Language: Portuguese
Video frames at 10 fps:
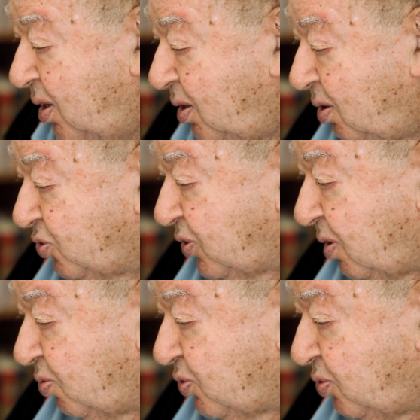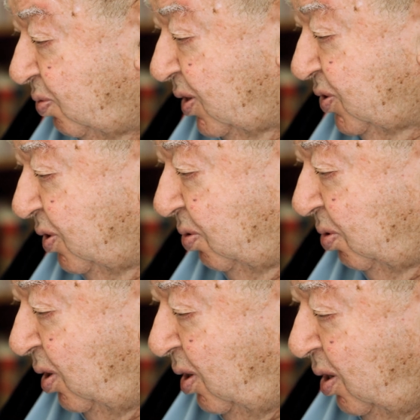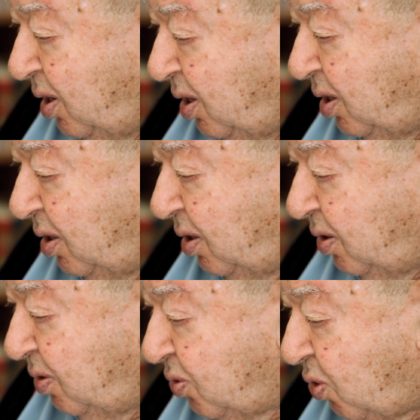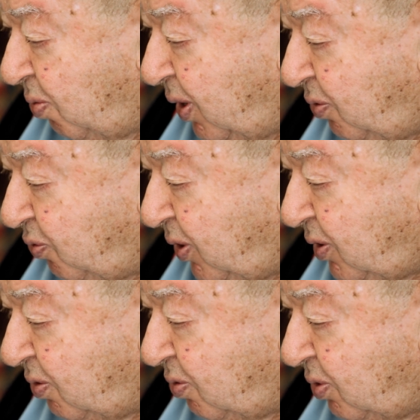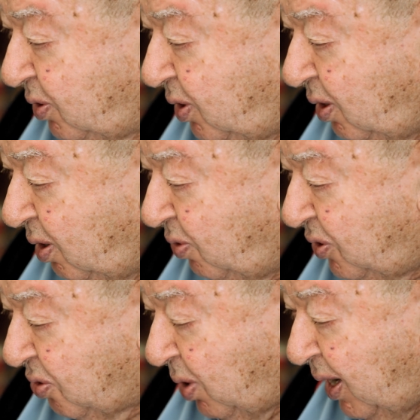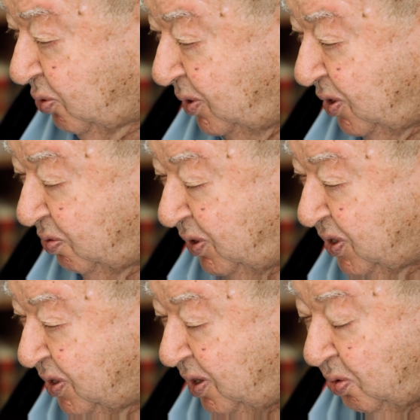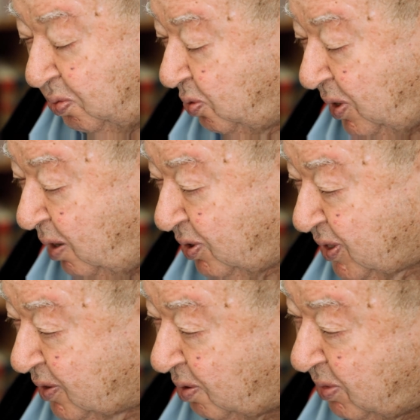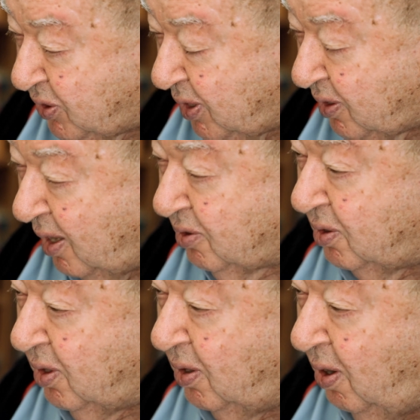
E nós chegamos no Brasil em, em fim de, de 24, início de 25, não lembro exatamente a data, né?